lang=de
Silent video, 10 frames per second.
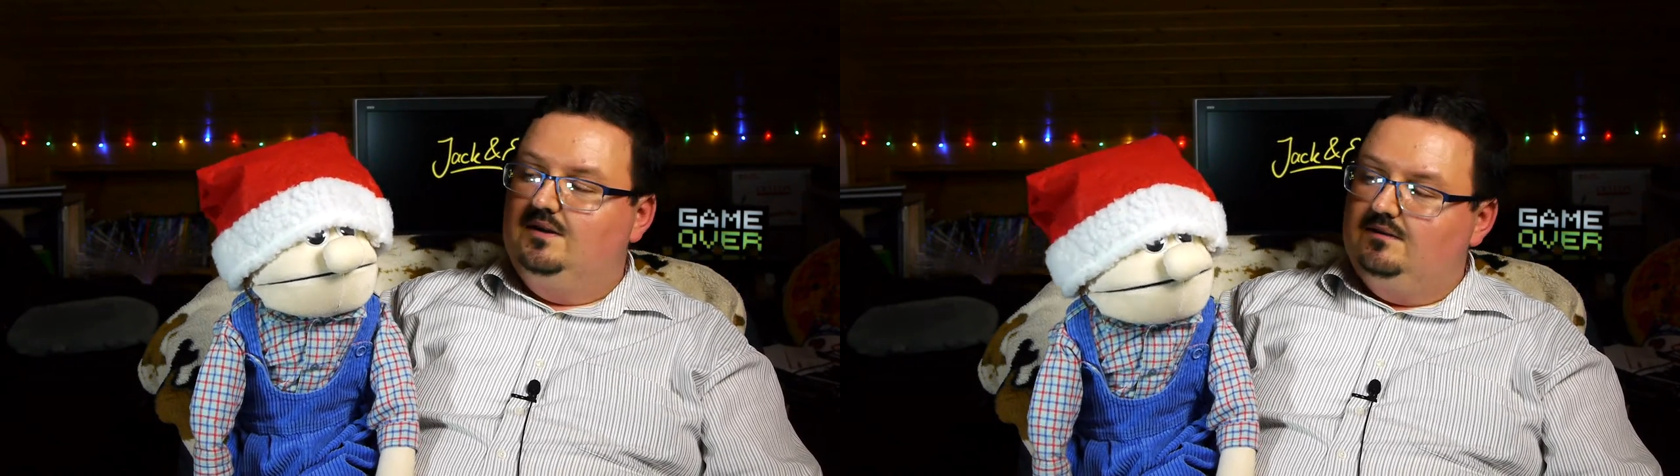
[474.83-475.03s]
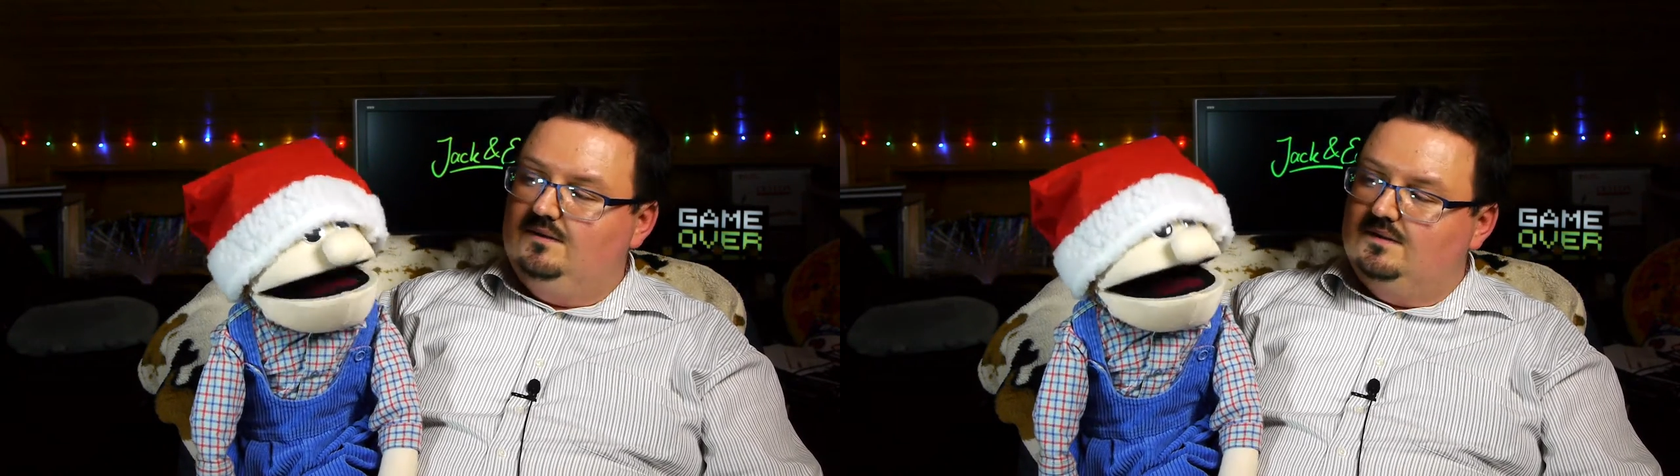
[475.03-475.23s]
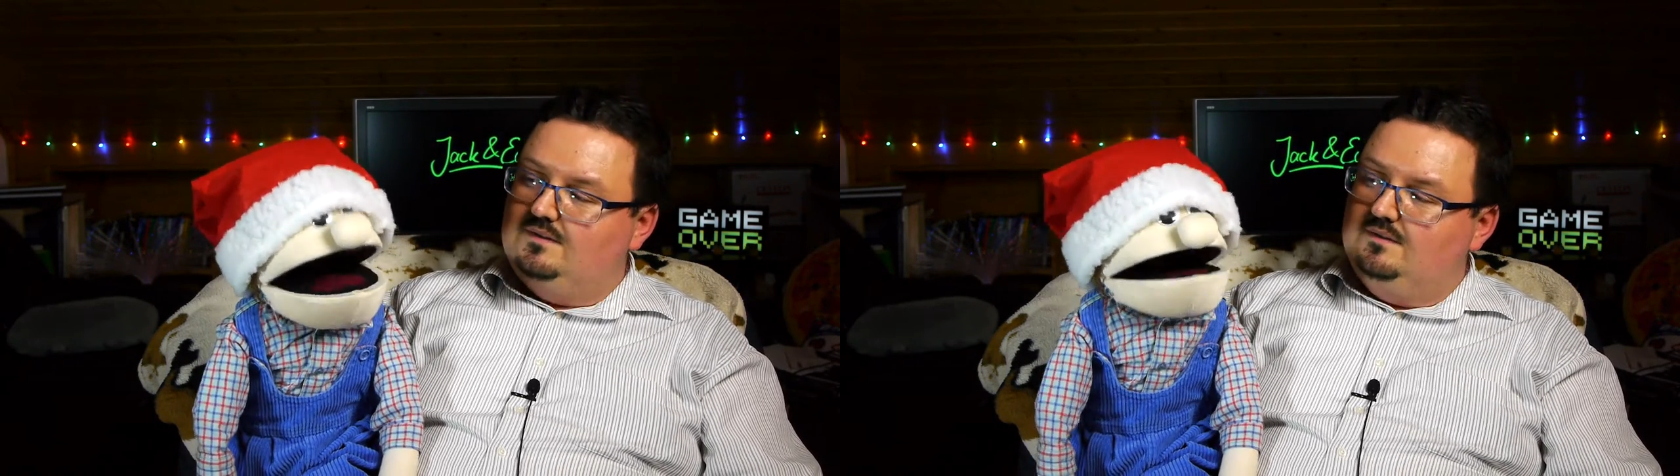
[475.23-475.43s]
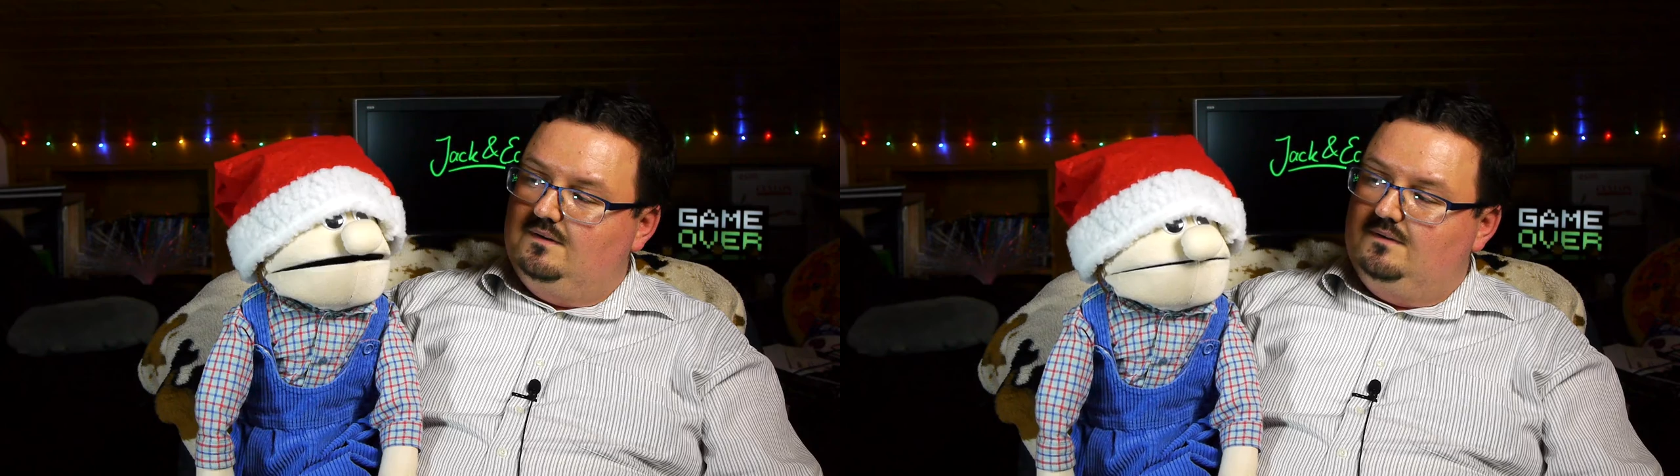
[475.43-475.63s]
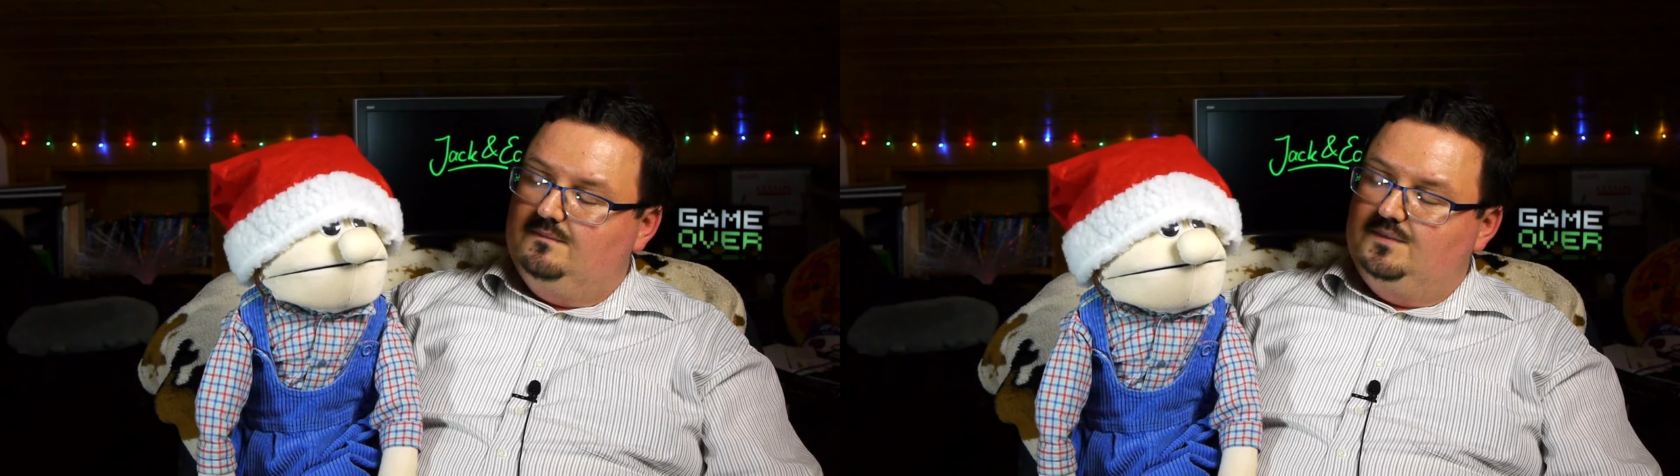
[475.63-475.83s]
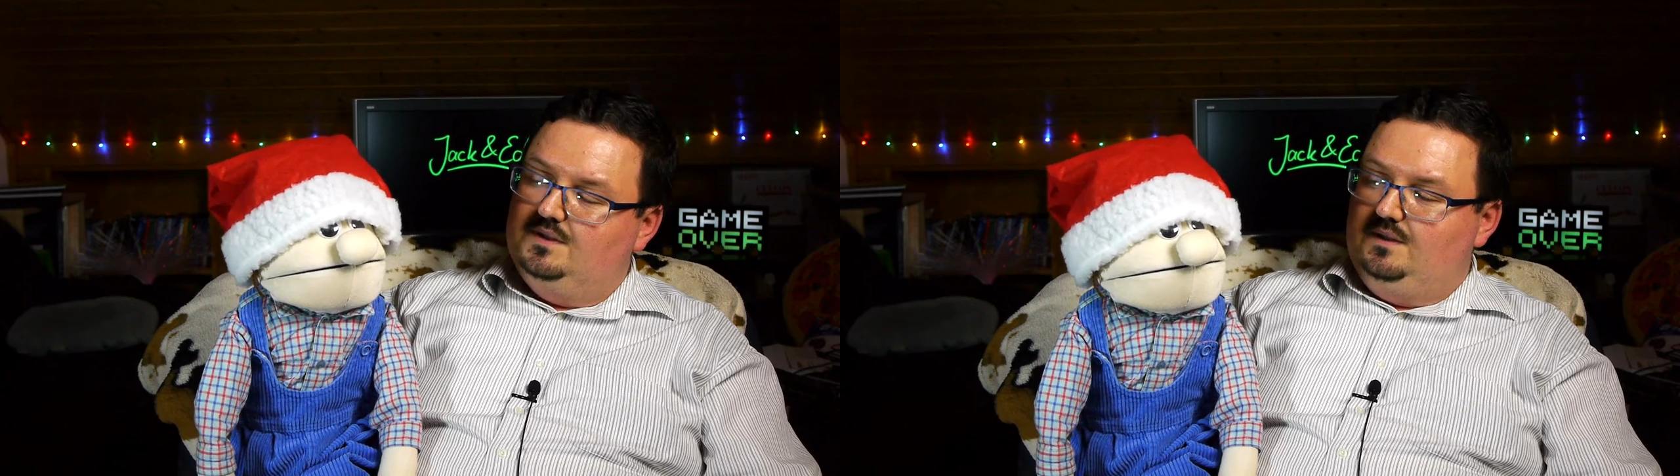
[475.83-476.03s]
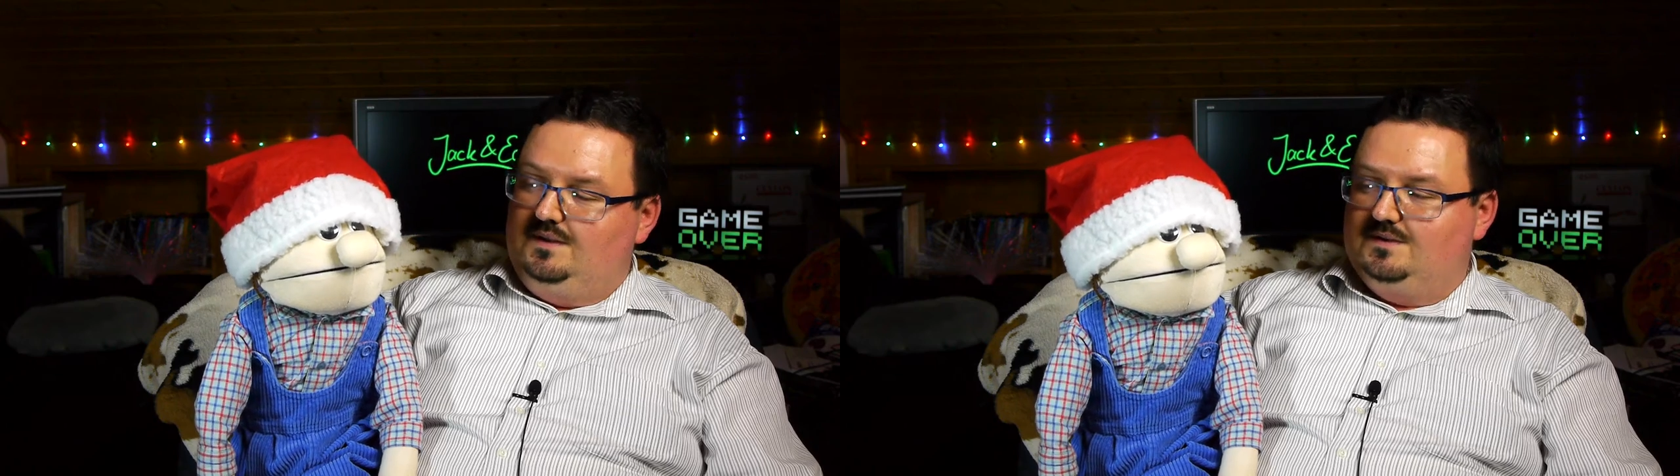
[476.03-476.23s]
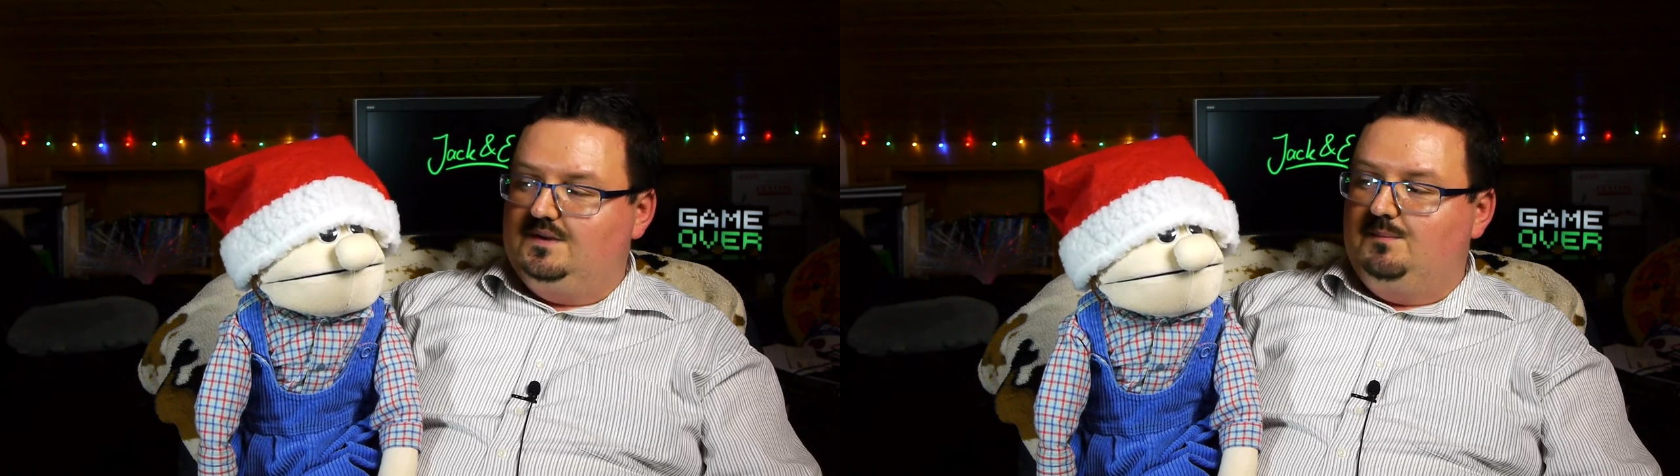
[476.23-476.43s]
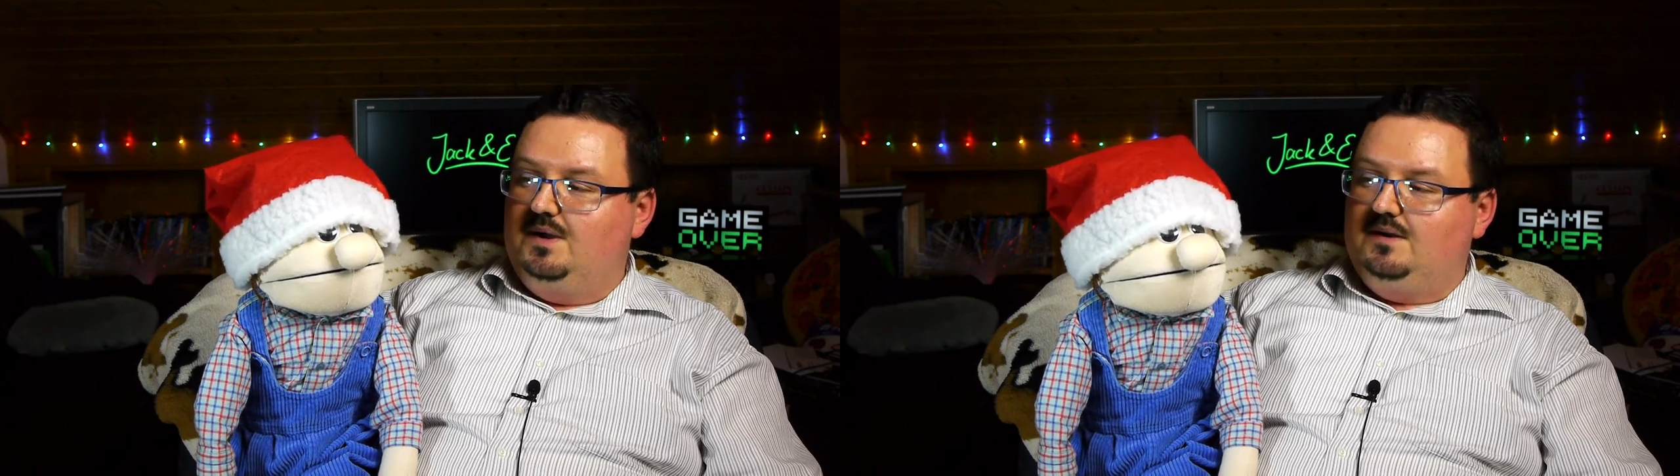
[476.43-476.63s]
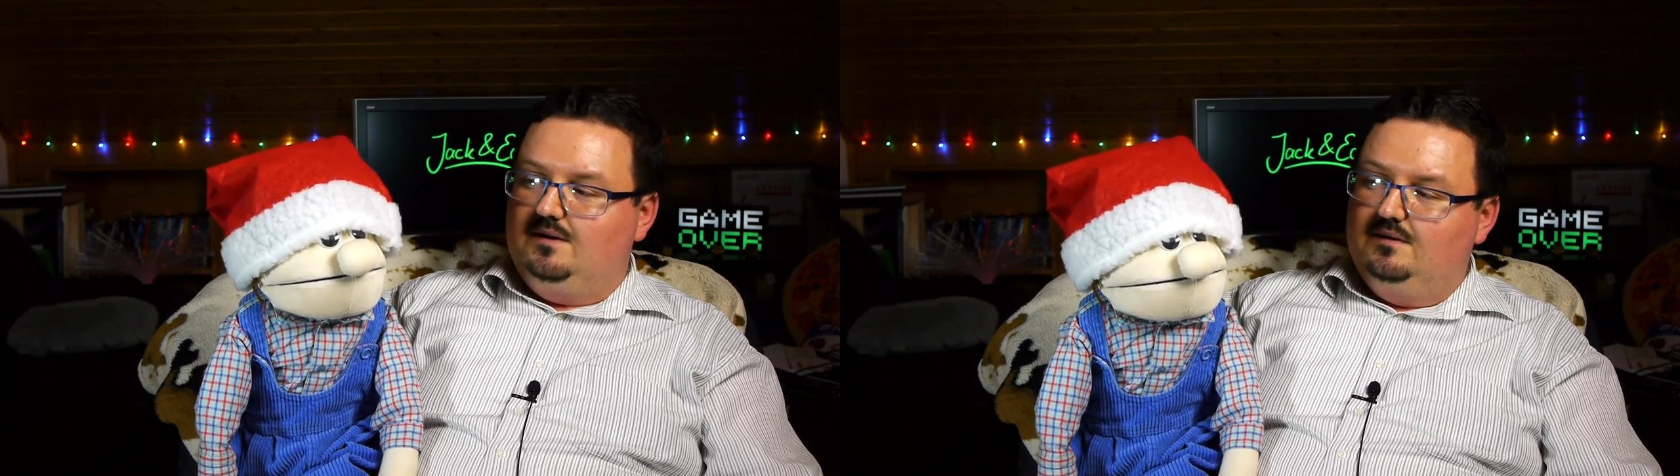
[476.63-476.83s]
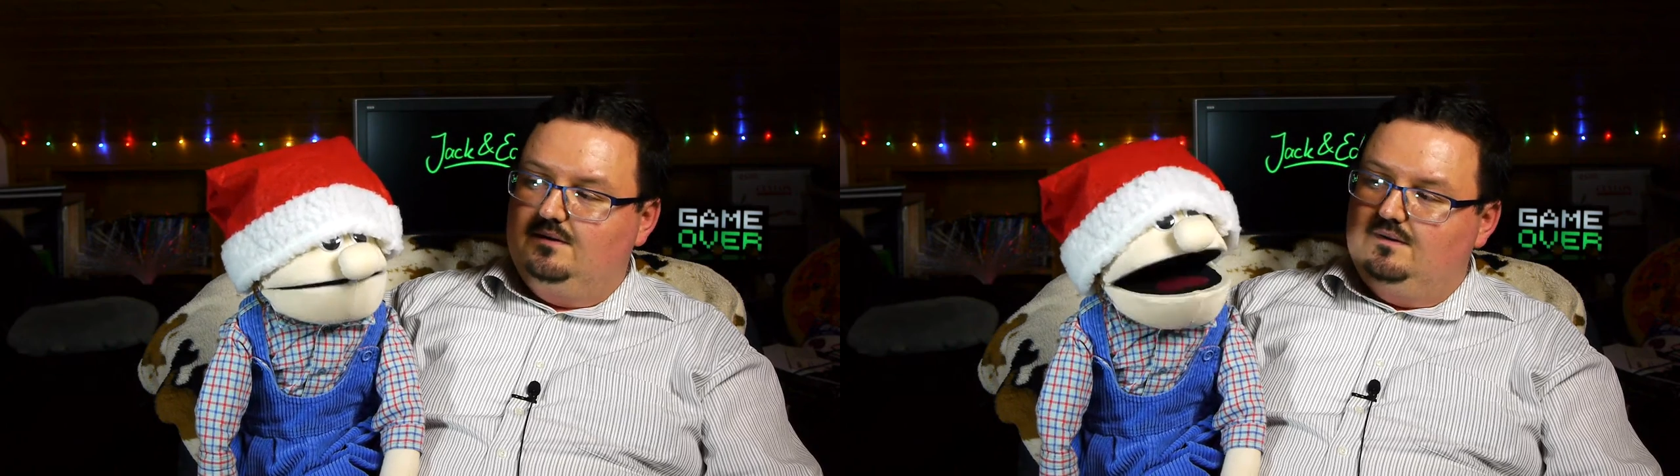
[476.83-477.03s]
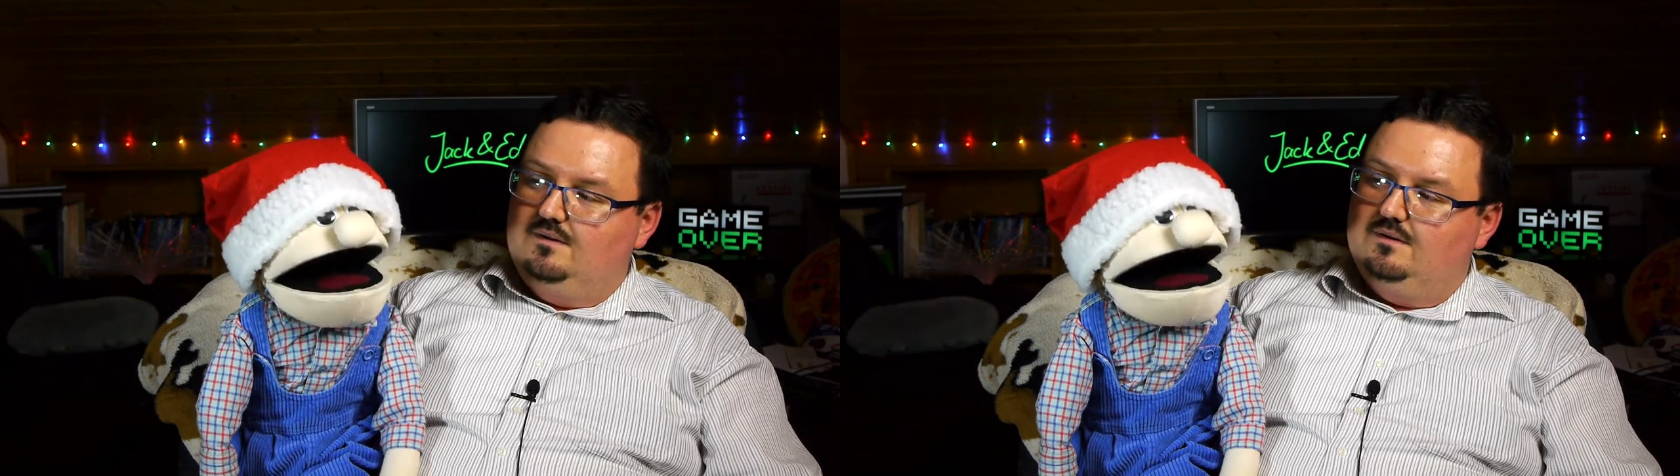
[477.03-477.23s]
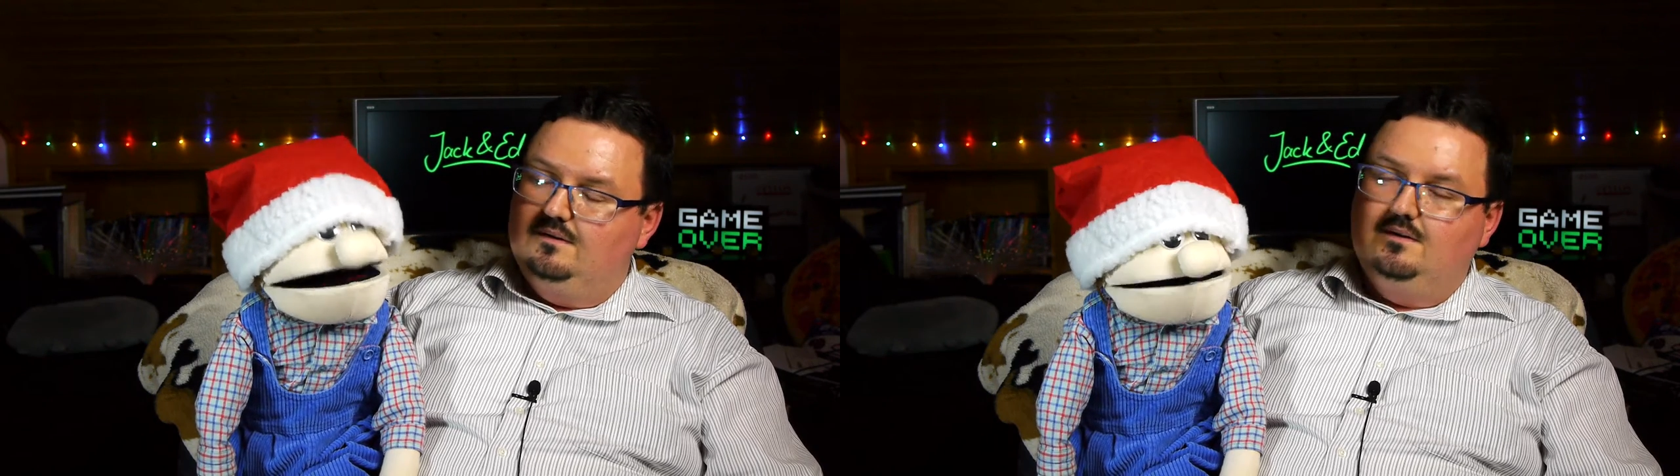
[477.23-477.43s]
Wie hieß sie denn? Die hieß Rebecca. Oh.